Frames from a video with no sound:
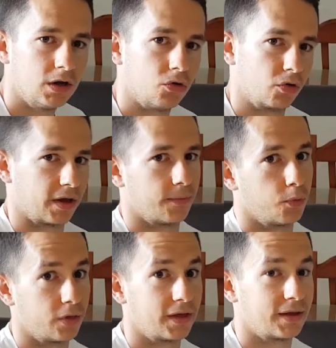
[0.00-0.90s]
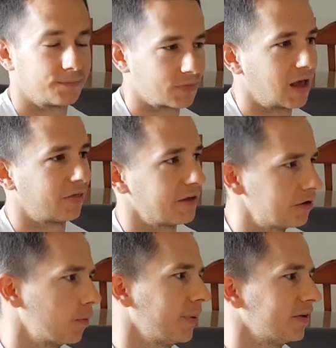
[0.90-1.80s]
lo que puede
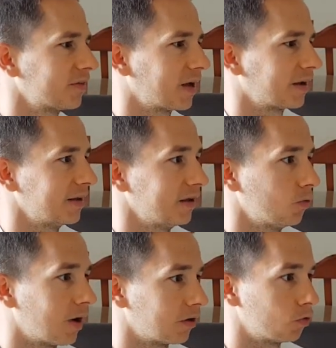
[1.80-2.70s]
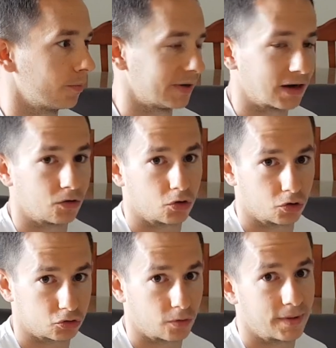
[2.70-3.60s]
hacernos pensar que igual combinarlo
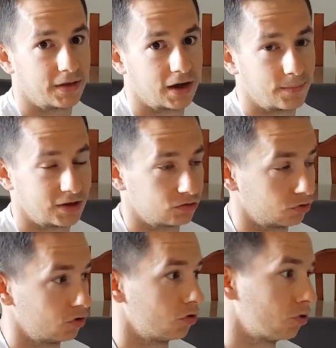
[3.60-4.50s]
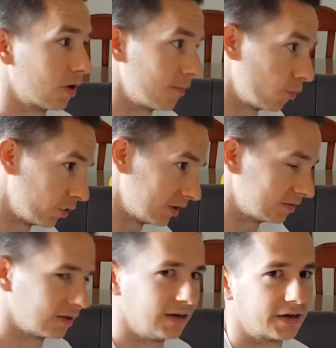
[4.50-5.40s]
con otros medicamentos no es muy
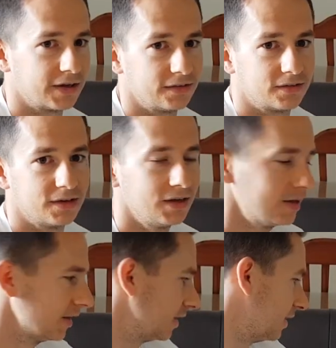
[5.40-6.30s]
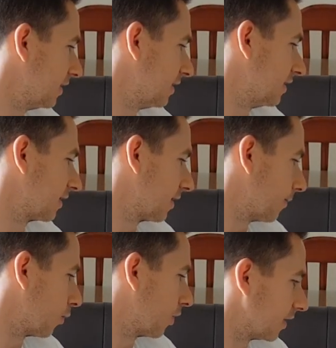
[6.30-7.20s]
inteligente y
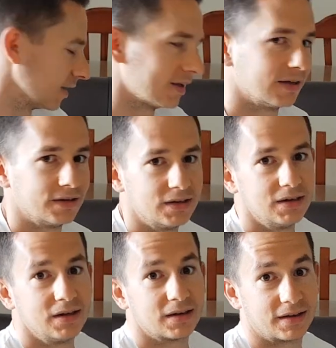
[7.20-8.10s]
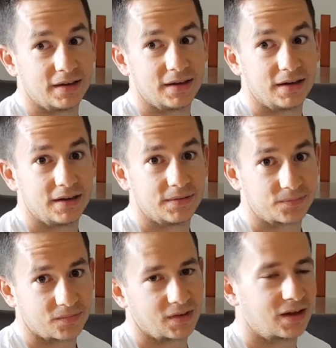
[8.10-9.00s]
que puede
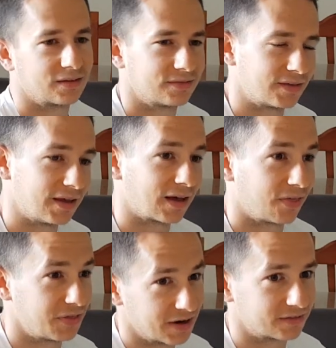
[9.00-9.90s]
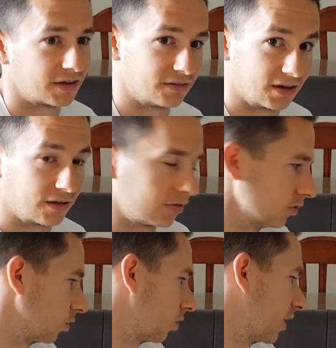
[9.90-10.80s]
que tenga cierta
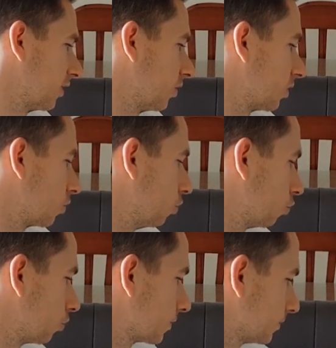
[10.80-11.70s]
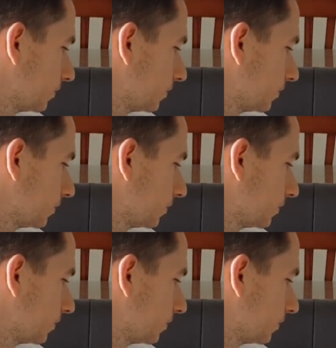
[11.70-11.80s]
interacción con ellos incluso.